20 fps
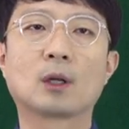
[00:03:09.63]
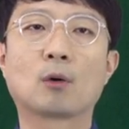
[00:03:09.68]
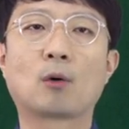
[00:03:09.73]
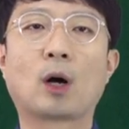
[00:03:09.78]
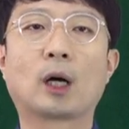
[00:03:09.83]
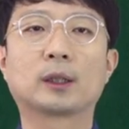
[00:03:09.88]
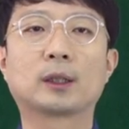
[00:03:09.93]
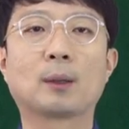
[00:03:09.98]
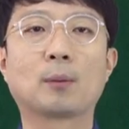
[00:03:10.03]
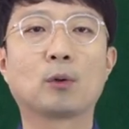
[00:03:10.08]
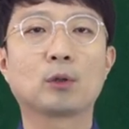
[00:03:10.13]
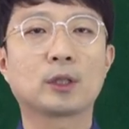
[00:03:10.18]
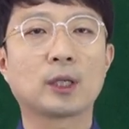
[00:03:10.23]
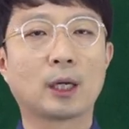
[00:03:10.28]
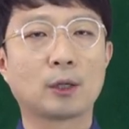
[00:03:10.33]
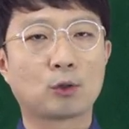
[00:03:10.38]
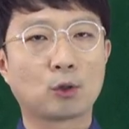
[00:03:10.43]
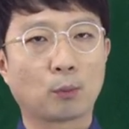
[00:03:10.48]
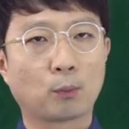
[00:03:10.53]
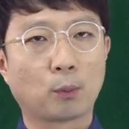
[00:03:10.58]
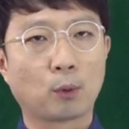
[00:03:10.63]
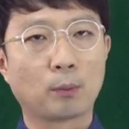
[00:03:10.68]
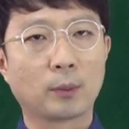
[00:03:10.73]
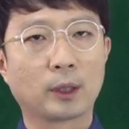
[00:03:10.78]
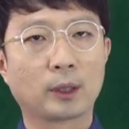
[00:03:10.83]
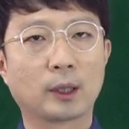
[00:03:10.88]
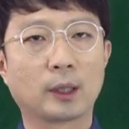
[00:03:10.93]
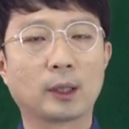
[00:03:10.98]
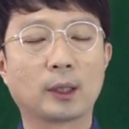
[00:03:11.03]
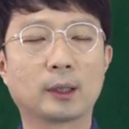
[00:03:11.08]
과자 봉지 안쪽
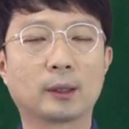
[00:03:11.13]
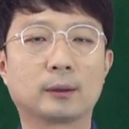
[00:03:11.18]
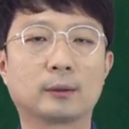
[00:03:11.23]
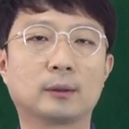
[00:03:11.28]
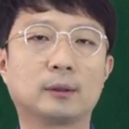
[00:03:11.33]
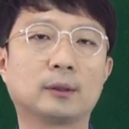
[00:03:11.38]
보면은